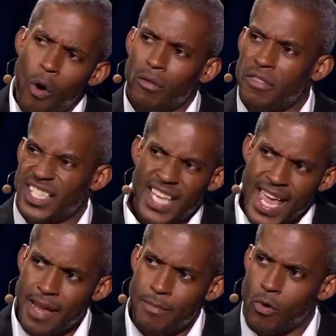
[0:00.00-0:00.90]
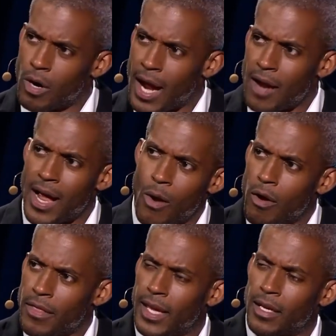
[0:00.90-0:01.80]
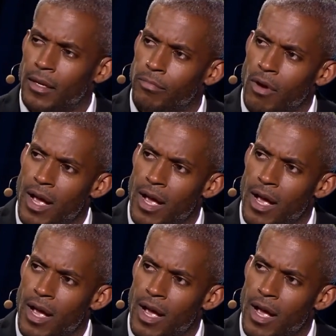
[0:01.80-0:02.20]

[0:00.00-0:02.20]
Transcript: gói hỗn hợp này có giống nhau hay không? Hay chúng